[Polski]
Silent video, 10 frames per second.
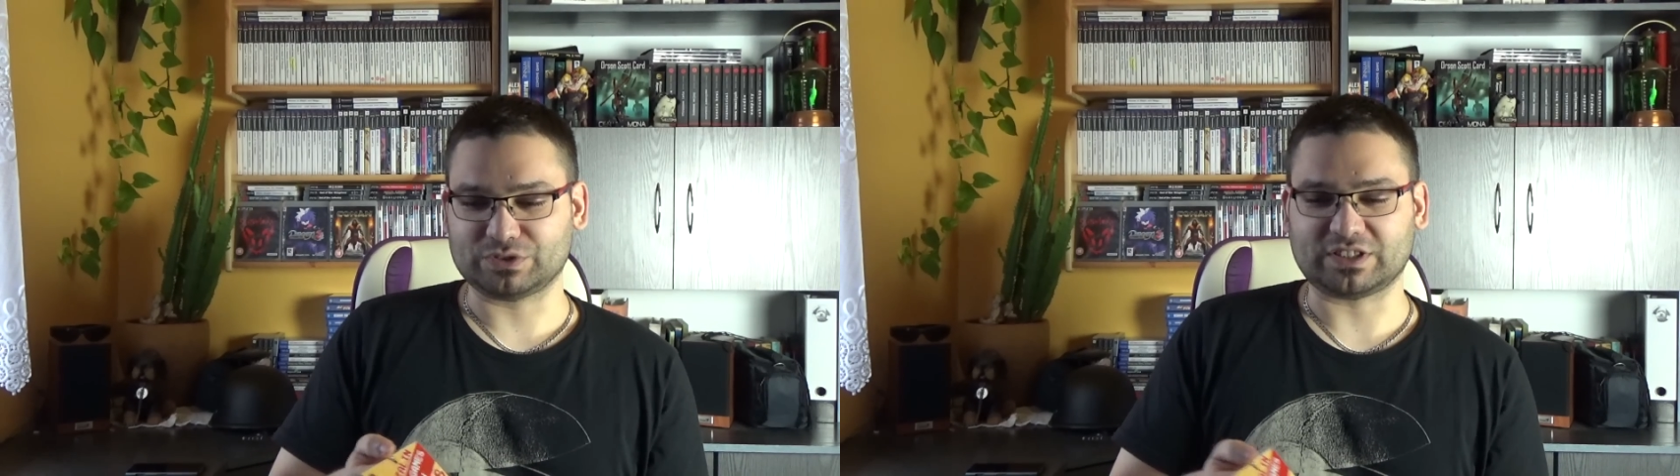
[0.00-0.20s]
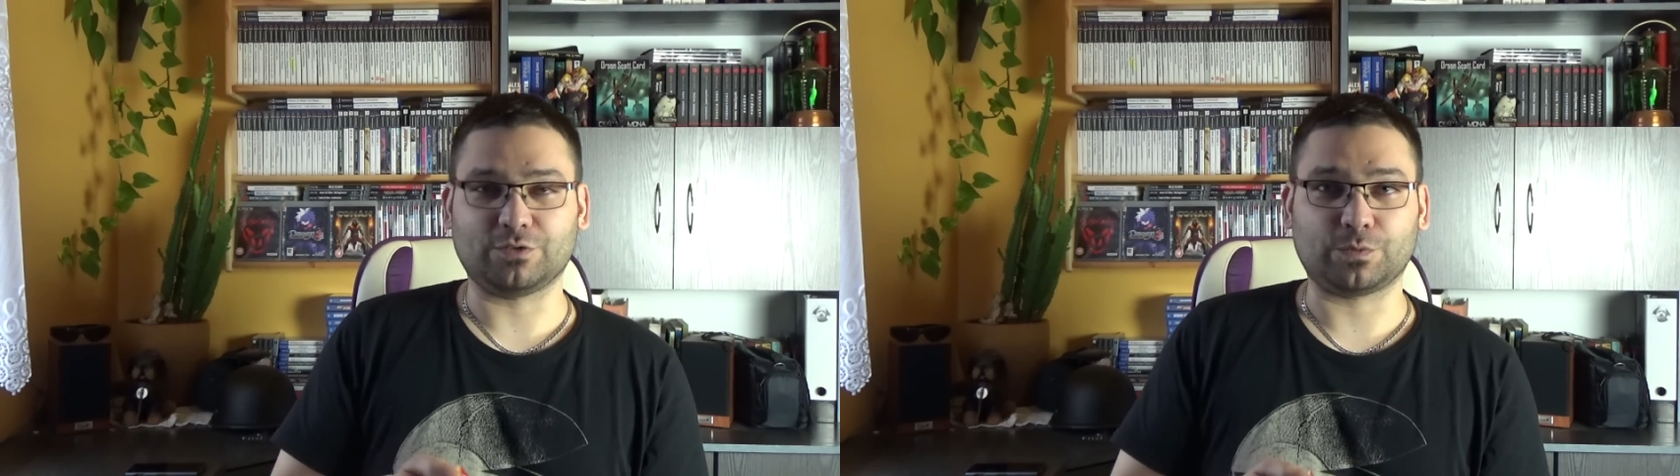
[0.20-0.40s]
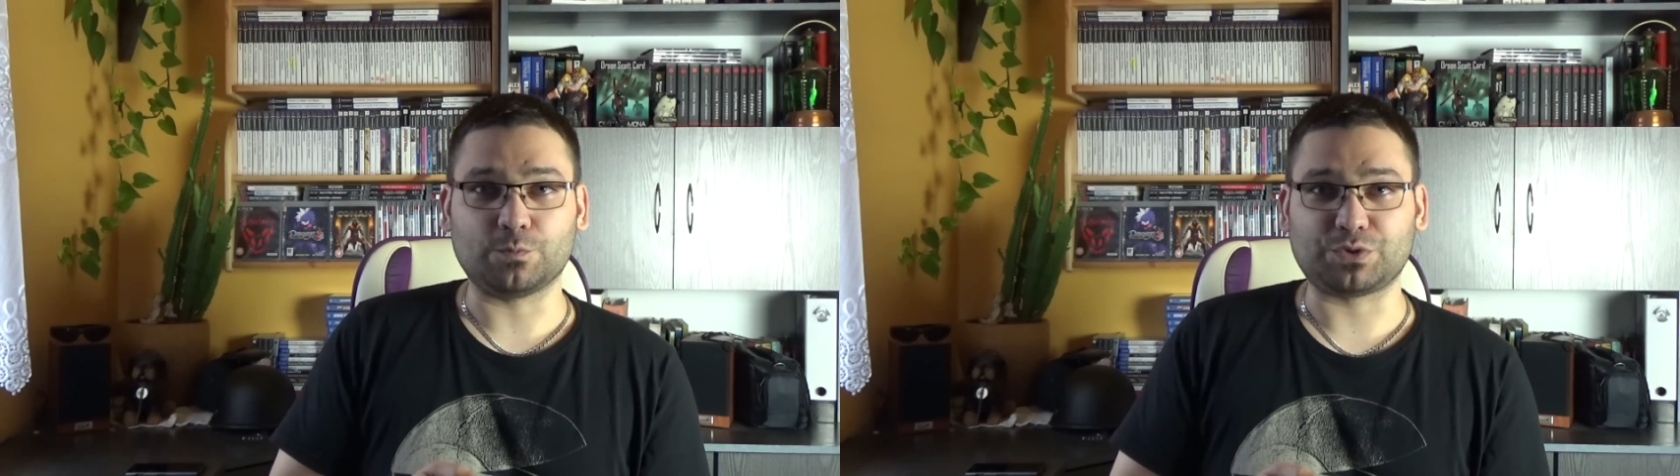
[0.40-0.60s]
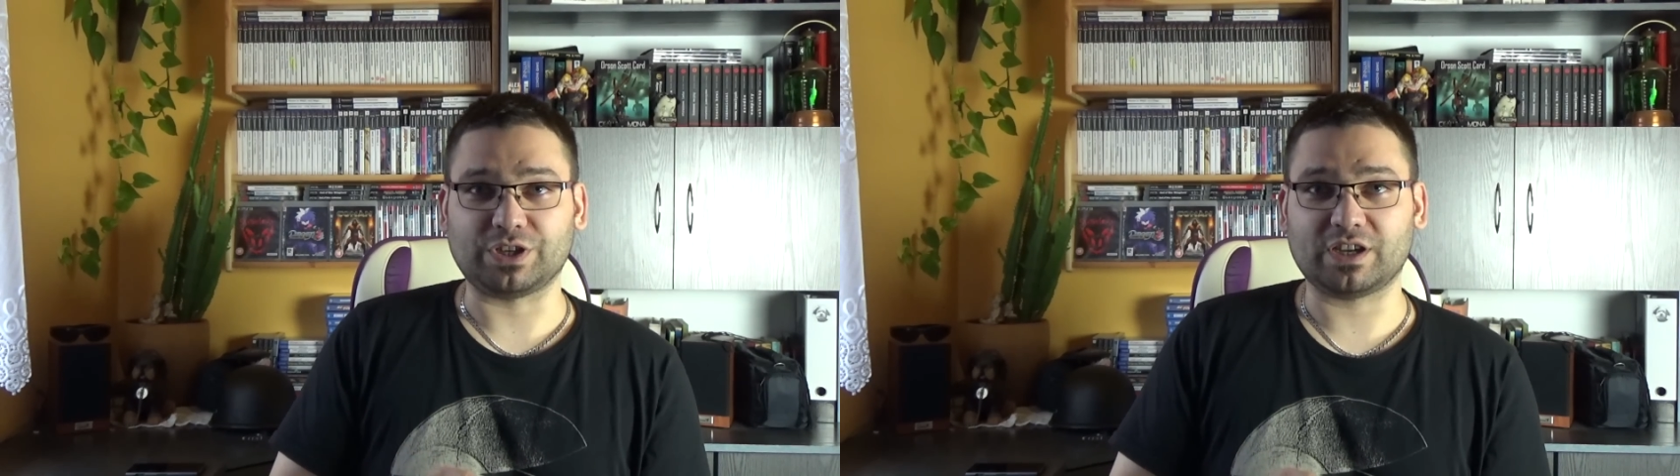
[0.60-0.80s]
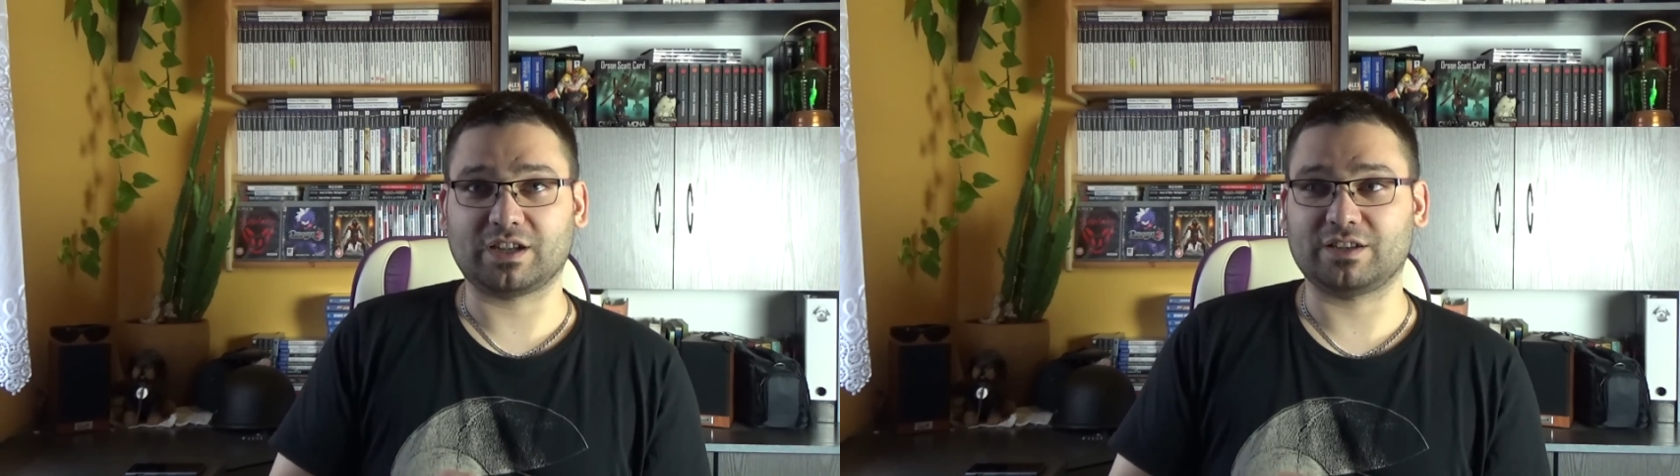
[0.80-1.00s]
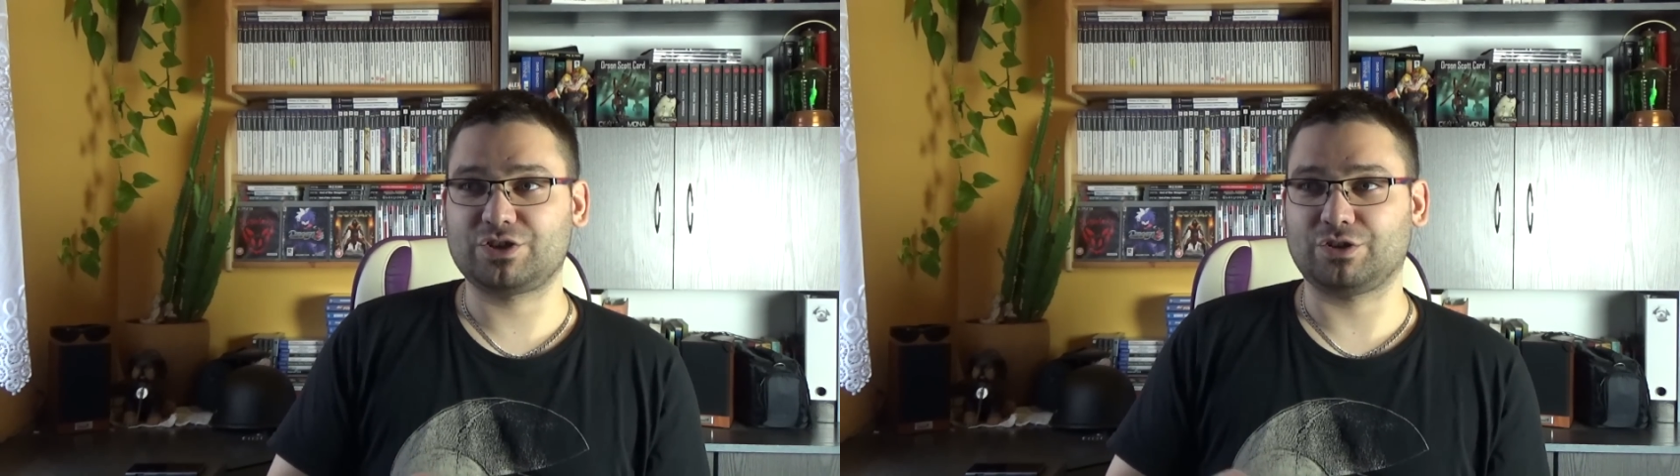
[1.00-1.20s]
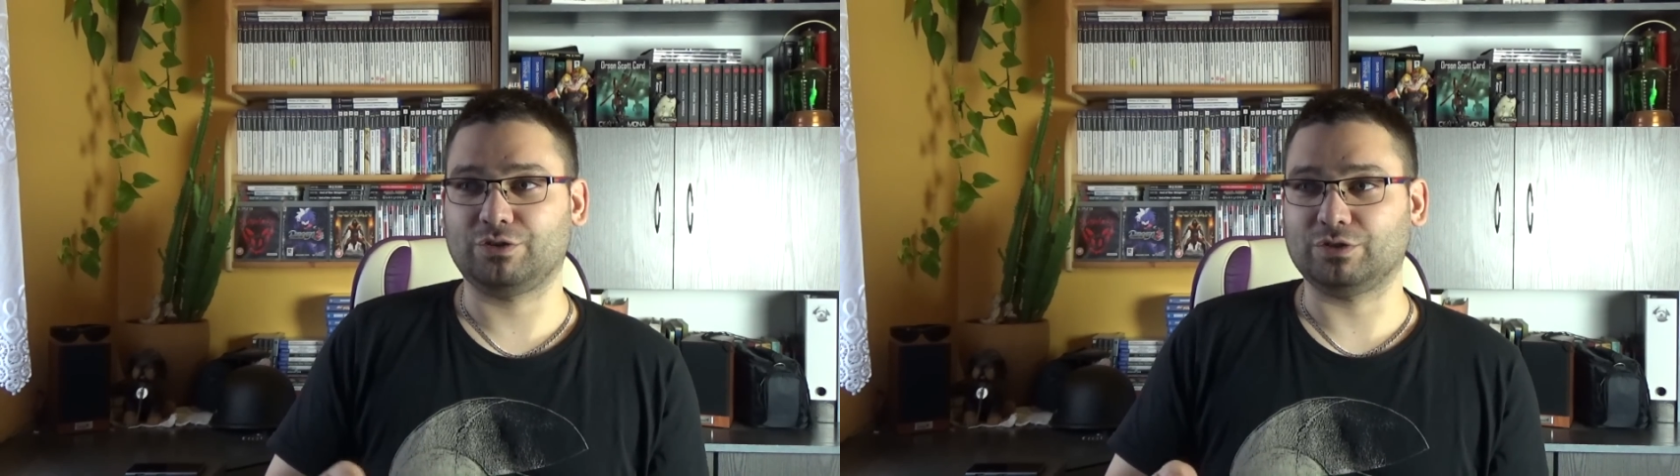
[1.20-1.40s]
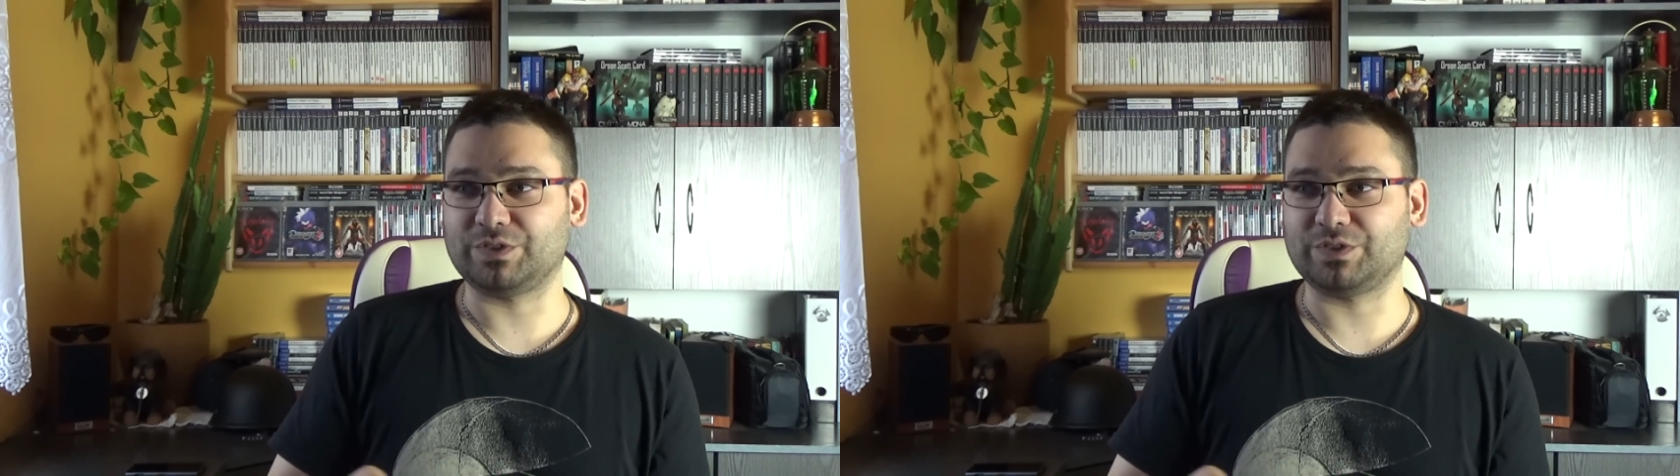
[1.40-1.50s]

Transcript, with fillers: postanowił przyjechać, e,